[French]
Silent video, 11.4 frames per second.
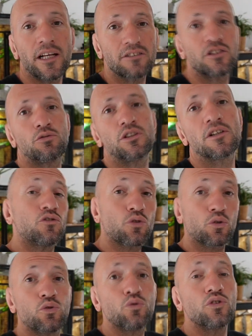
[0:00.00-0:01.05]
et ainsi de suite.
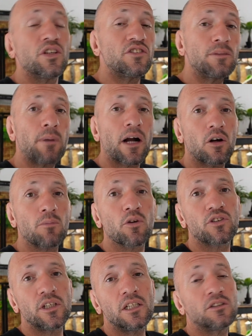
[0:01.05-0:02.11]
Surtout, n'hésite pas à
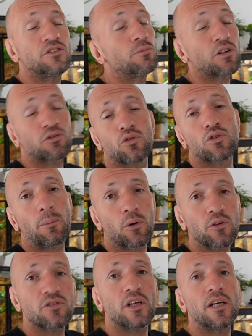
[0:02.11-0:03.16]
commenter, dis-moi ce que t'en
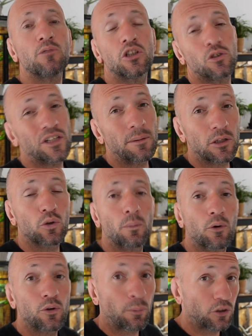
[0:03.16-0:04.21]
penses et moi je te dis à bientôt
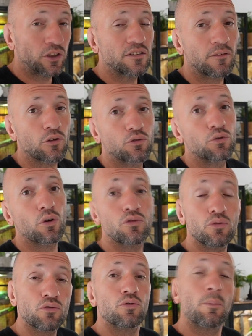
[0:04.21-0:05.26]
pour de prochaines aventures.
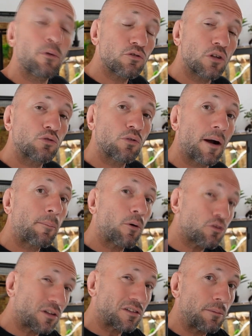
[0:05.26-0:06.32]
Sur ce, prends soin de toi,
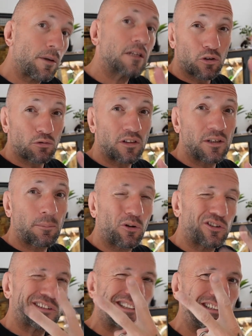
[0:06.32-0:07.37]
prends soin de tes bêtes, prends soin de tes
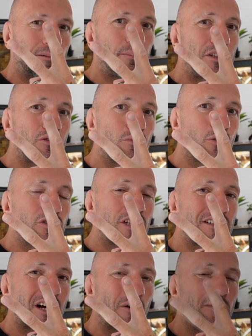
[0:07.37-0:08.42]
proches. Peace tout le monde,
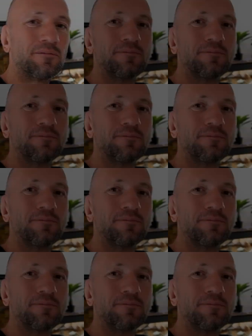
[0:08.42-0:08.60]
ciao ciao